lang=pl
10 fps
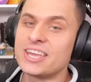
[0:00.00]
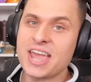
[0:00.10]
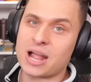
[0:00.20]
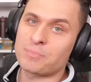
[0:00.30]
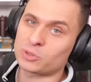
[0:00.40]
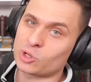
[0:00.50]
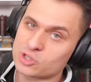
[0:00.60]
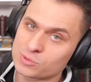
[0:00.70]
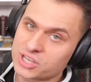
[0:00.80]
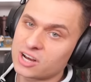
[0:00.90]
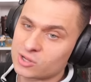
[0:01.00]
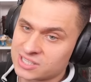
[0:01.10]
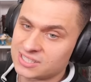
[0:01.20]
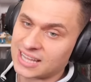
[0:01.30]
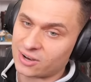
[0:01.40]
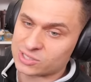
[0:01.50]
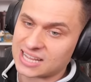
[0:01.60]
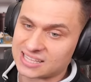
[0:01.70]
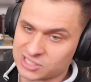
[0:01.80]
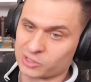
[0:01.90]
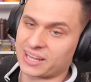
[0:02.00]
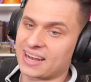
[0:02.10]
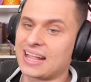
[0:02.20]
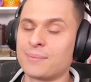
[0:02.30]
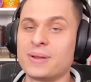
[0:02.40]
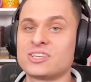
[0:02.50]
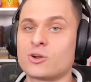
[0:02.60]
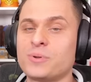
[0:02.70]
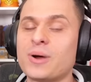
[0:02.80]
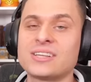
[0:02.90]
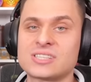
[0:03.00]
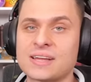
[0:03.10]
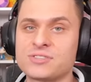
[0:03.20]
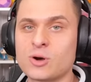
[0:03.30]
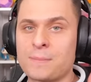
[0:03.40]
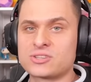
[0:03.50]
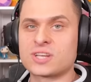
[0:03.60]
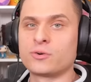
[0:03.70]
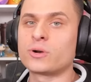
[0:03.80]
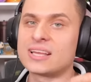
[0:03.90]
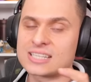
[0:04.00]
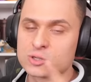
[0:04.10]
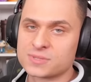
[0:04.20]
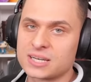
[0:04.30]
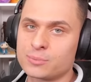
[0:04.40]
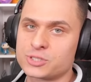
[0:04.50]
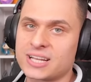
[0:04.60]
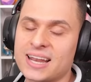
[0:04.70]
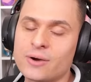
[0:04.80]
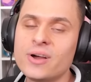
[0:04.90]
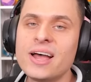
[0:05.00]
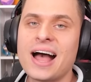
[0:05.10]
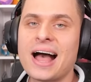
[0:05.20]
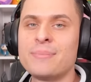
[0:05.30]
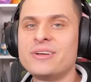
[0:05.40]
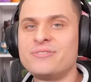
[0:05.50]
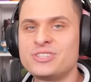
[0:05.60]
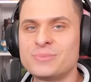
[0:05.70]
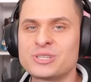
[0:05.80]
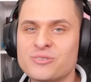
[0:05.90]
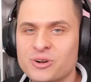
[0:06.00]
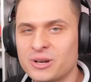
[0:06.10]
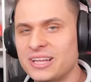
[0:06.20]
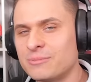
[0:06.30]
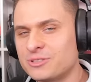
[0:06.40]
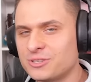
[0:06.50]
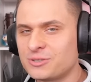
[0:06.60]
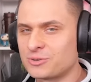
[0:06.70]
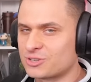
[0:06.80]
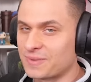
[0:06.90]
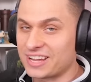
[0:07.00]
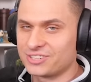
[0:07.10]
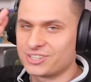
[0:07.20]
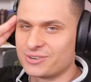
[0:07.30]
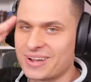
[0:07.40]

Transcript: jak potoczą się losy Thanosa, co ta ręka będzie robiła, zostawcie łapeczkę w górę, zasubskrybujcie kanał, a my widzimy się w kolejnym odcinku. Trzymajcie się,